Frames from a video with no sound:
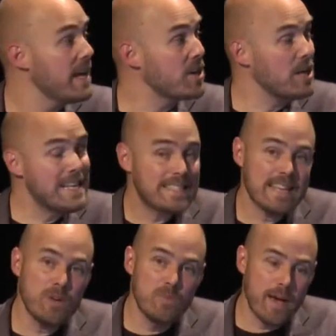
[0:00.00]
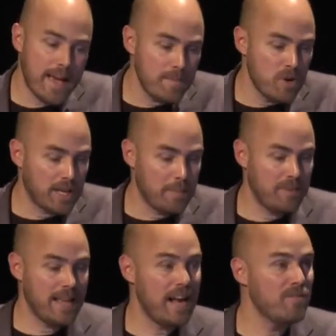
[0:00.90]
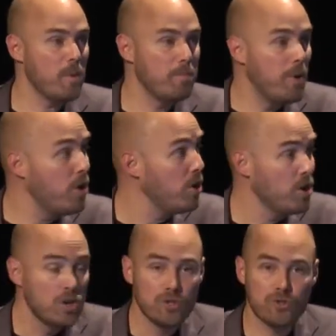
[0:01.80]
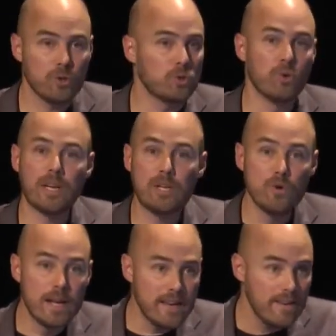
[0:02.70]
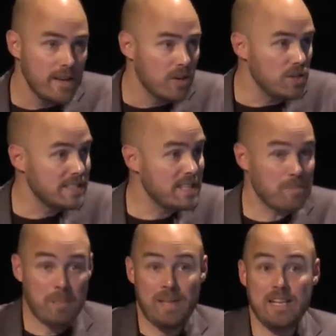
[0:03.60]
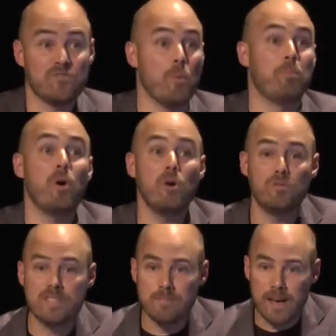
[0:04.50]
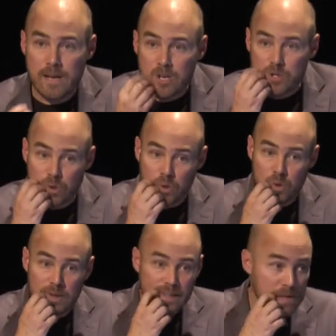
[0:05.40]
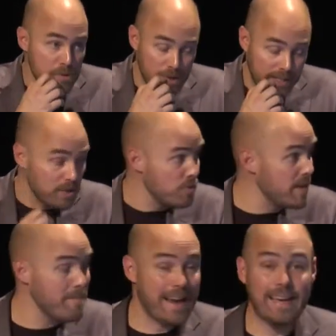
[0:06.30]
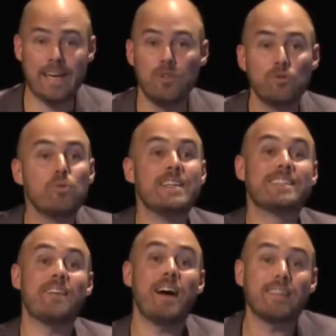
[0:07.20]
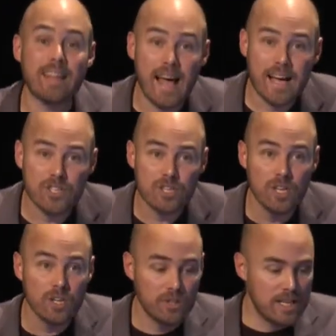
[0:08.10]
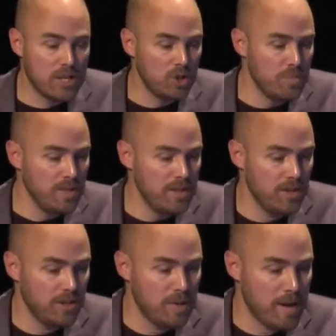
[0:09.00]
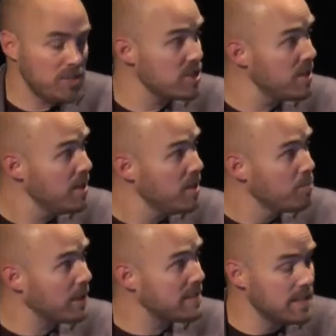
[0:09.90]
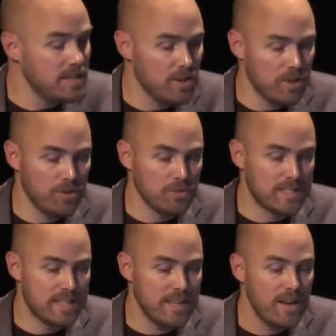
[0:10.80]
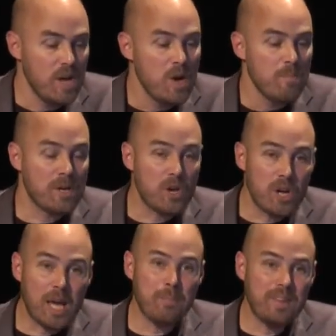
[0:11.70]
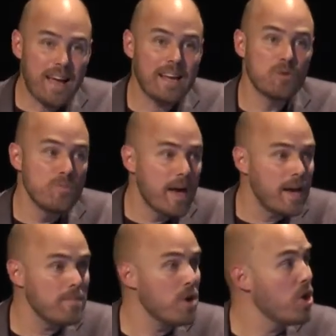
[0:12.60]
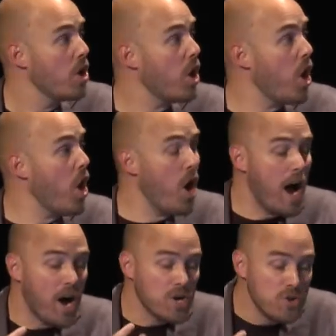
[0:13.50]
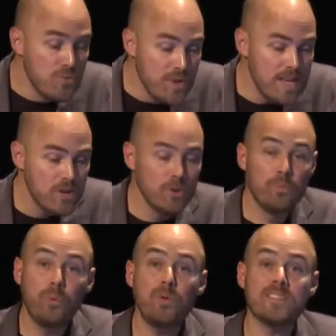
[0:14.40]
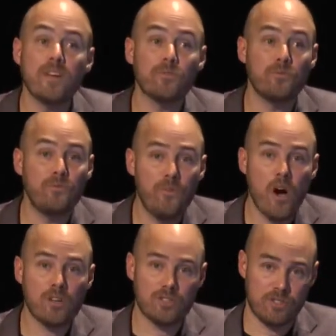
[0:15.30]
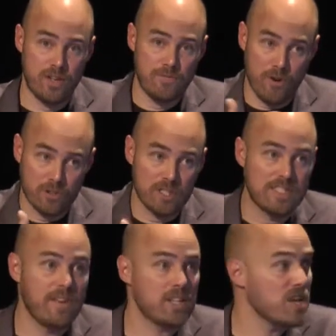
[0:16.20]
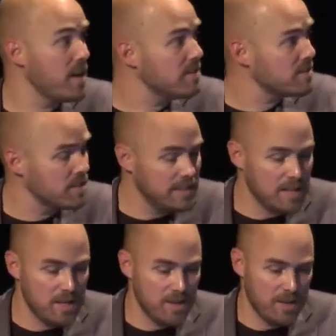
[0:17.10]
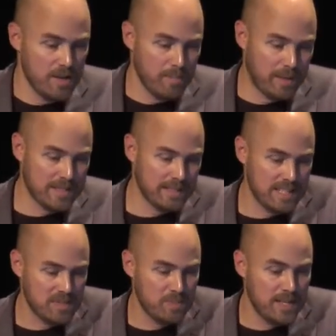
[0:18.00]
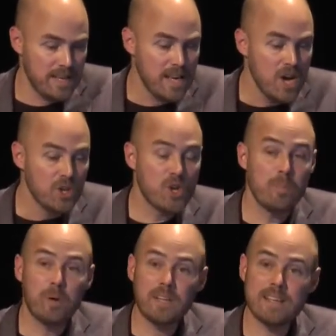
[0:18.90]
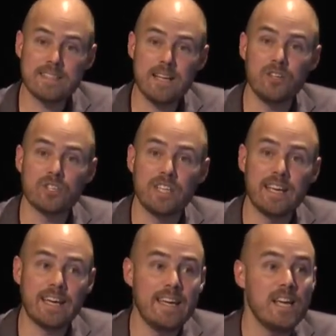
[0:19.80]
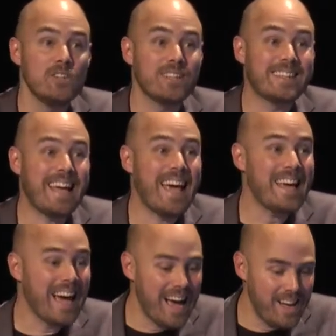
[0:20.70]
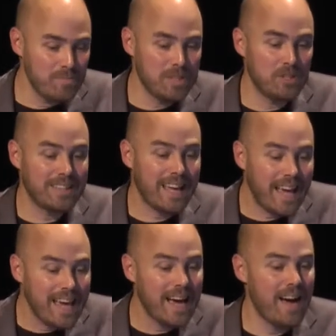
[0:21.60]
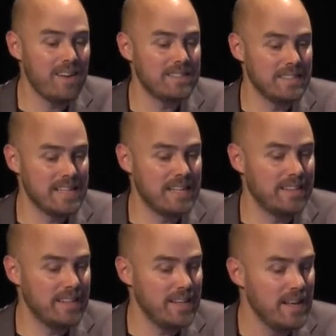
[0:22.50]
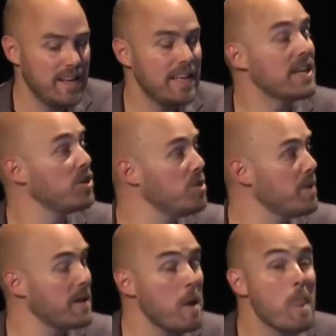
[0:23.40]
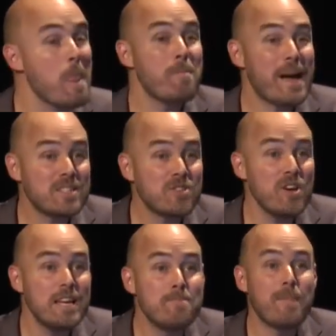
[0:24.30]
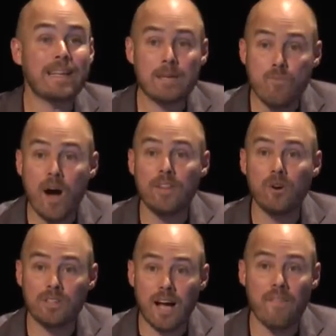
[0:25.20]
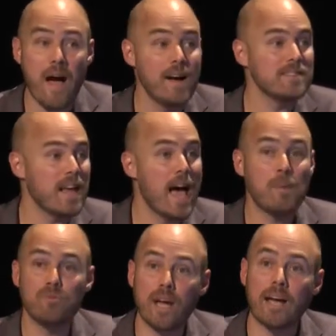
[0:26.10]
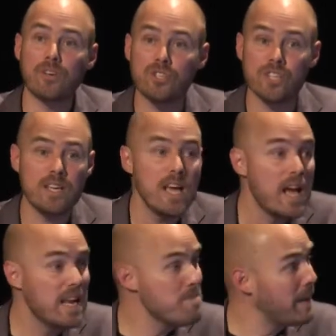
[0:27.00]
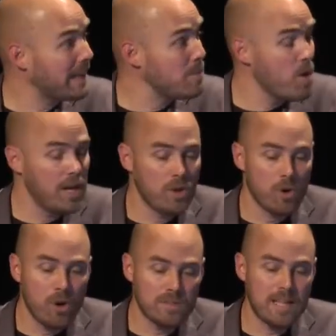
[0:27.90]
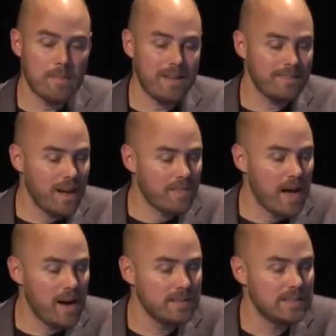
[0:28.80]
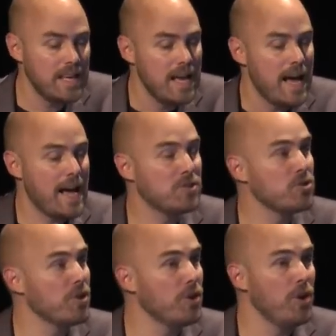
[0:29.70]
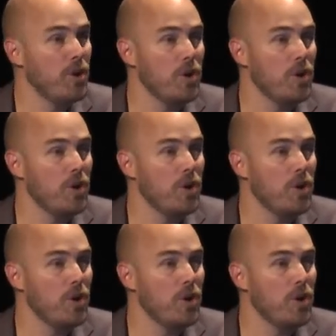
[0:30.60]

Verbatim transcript: Et que l'essai lui-même, le capital, ne va pas s'auto-réguler, le système capitaliste ne va pas ultimement s'auto-réguler, malgré tous les avantages de l'économie euh, de marché, pourrait-il euh, nous dire, mais que le capital en lui-même a en lui une puissante force, hein, force de divergence, qui a été euh, présentée, expliquée, qui a le potentiel de générer de très grandes, mais de très grandes inégalités économiques parce que les patrimoines ont tendance, R plus grand que G, les patrimoines ont constamment tendance à se,